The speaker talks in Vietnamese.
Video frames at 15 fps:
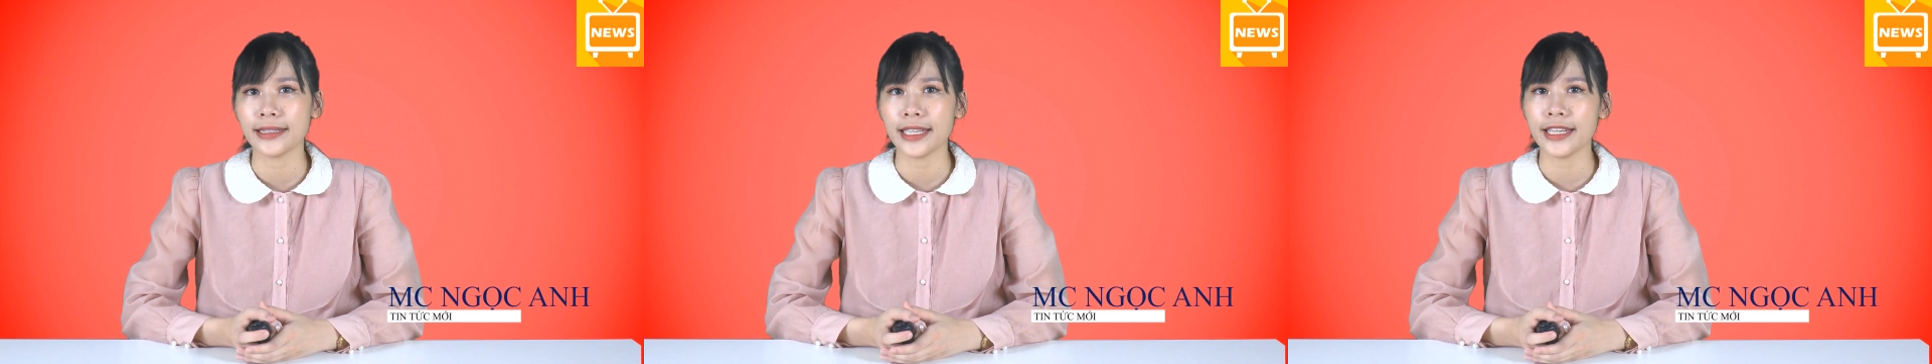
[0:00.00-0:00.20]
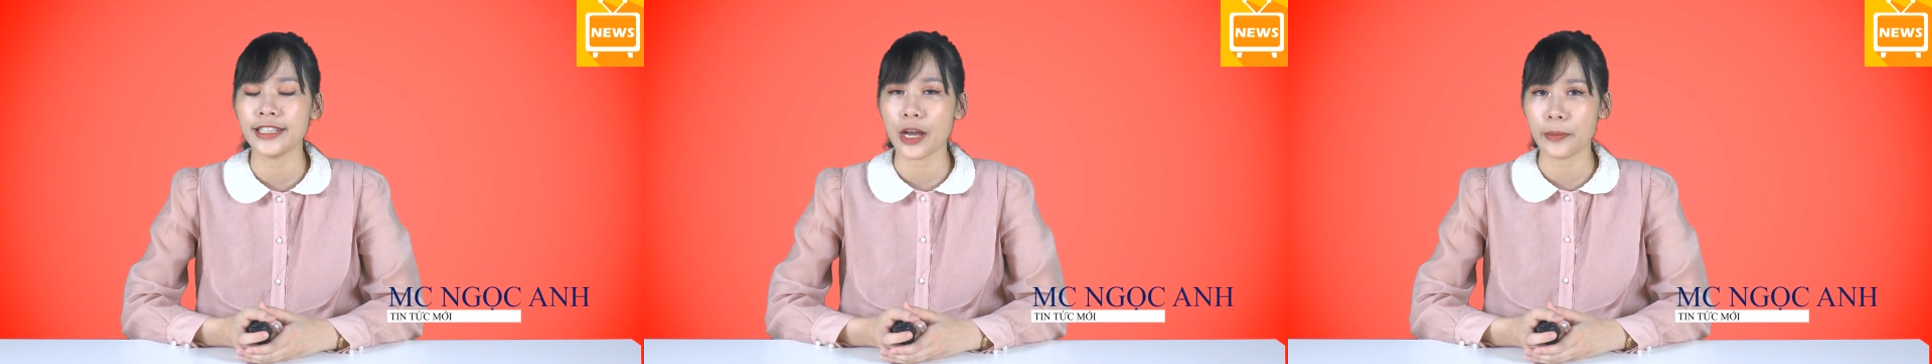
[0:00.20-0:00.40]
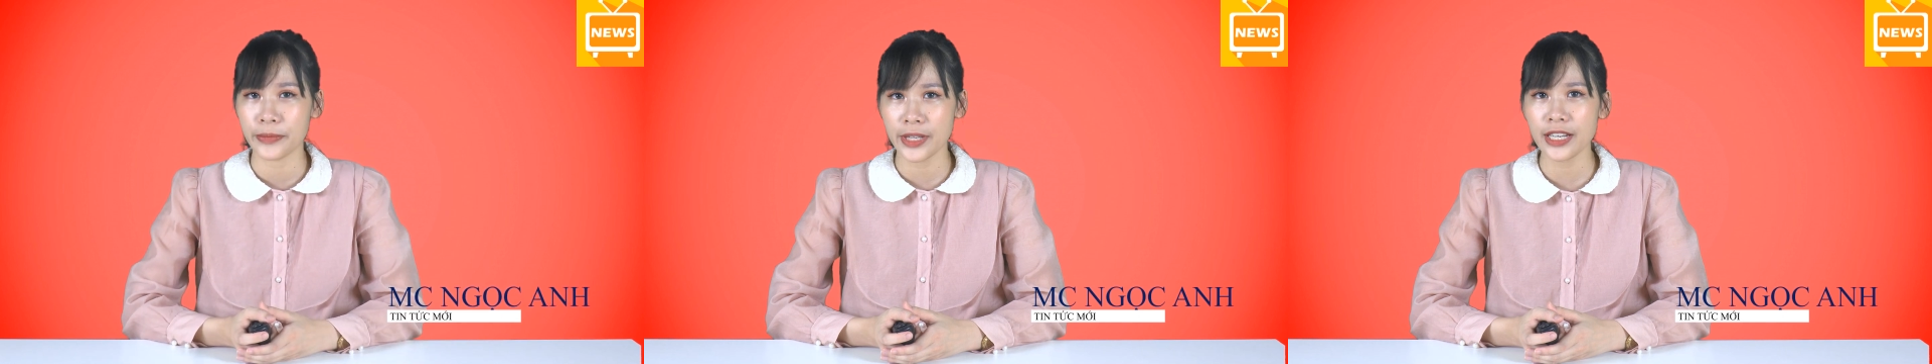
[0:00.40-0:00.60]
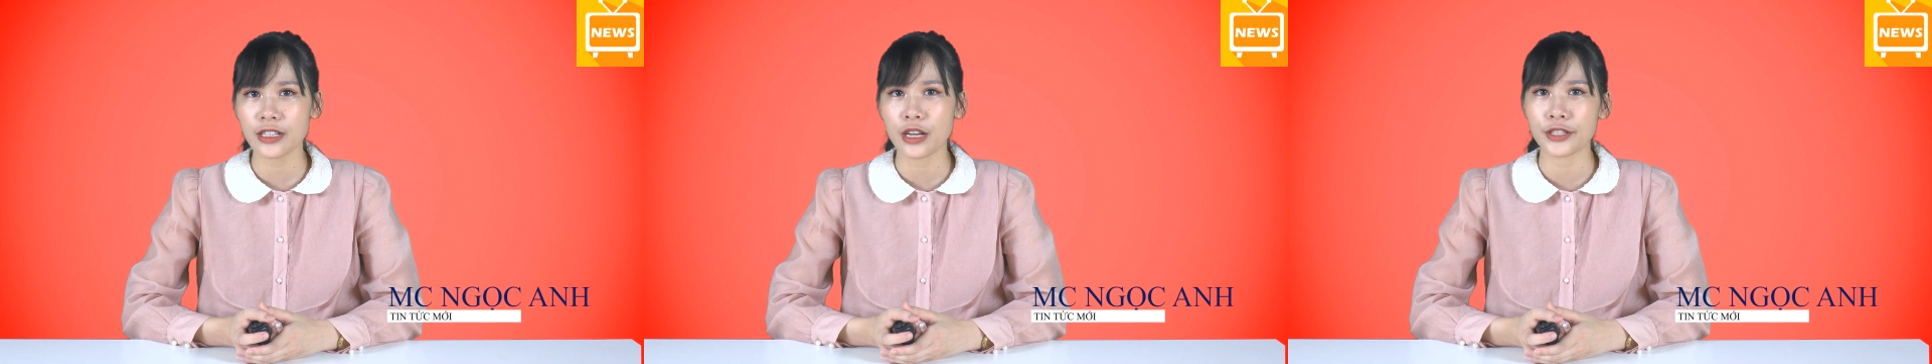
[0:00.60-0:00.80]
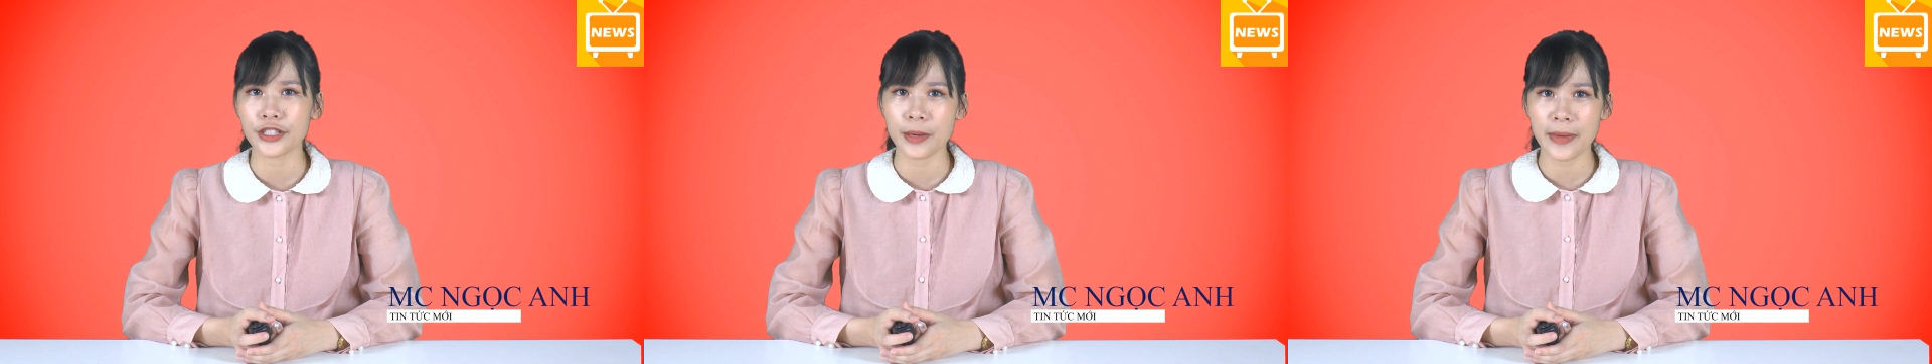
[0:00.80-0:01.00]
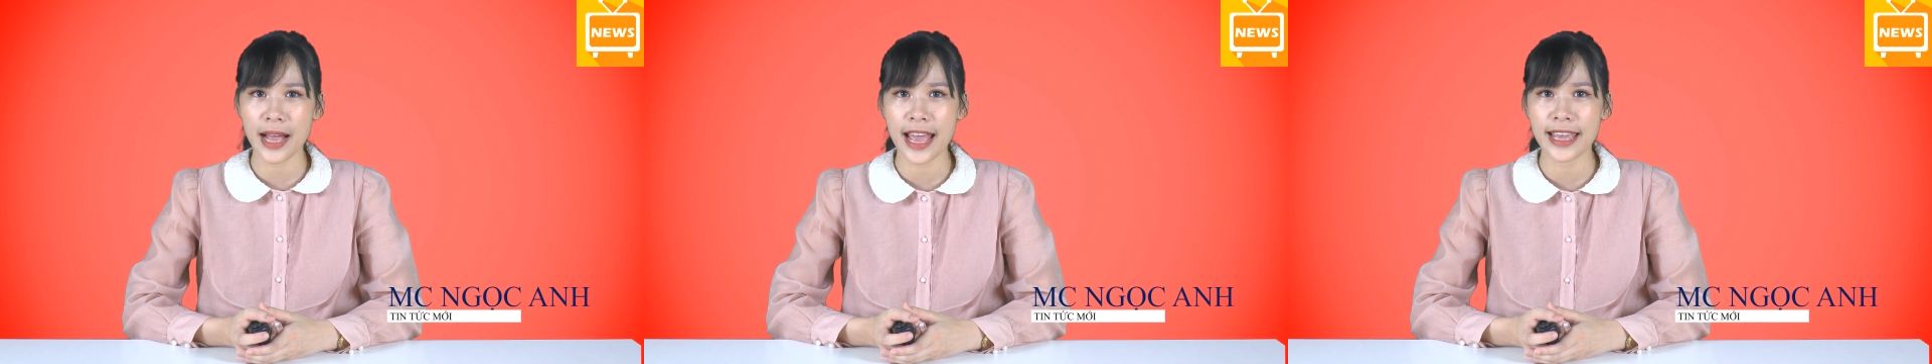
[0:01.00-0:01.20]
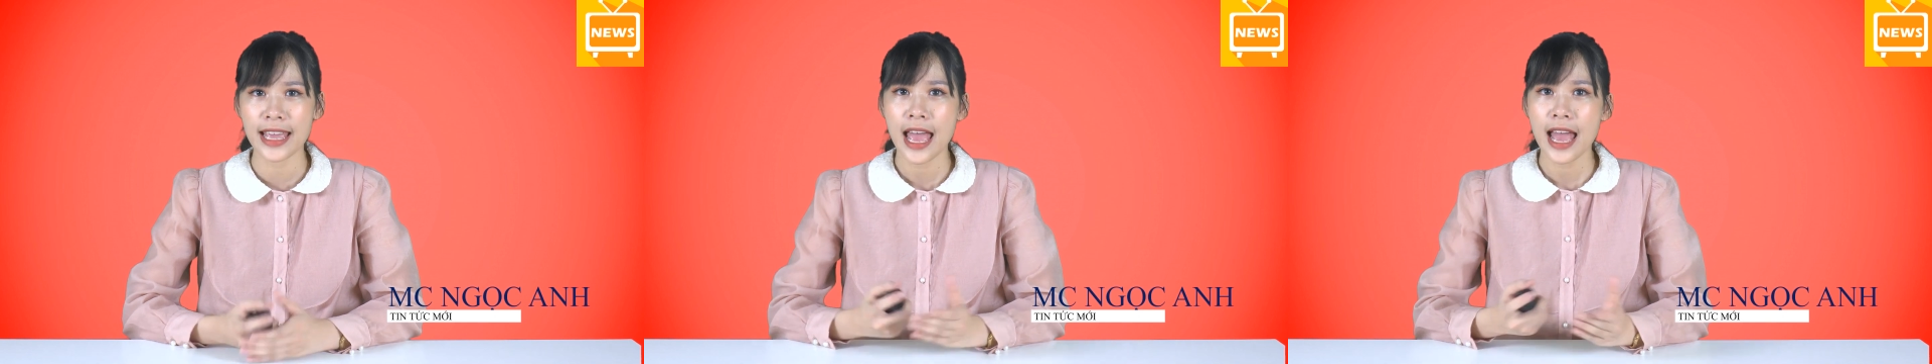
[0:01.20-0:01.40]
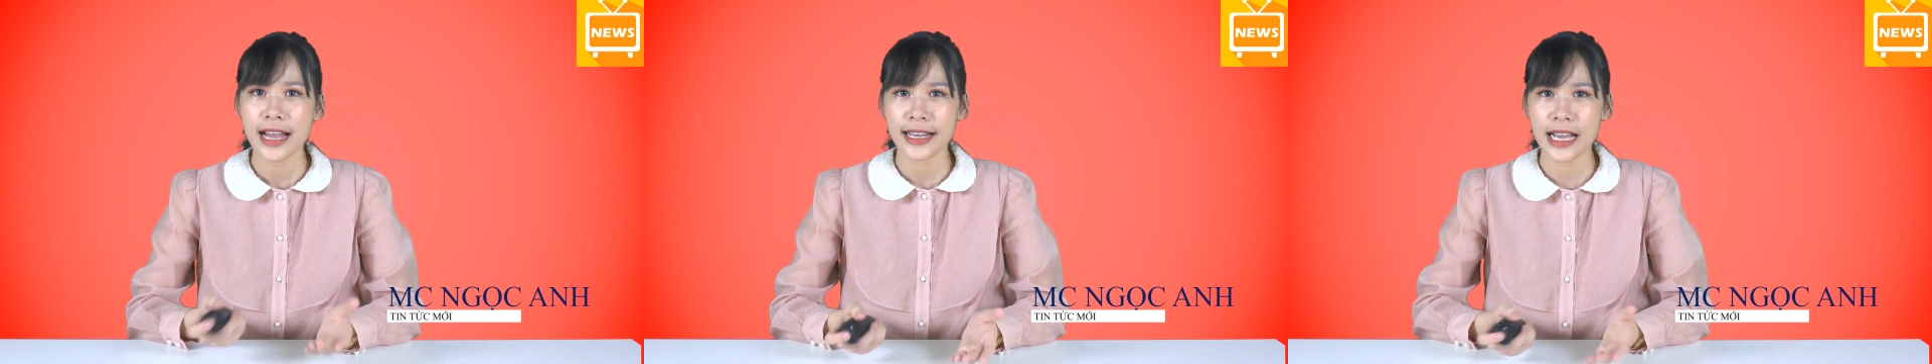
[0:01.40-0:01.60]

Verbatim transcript: tin nóng nhất có trong ngày.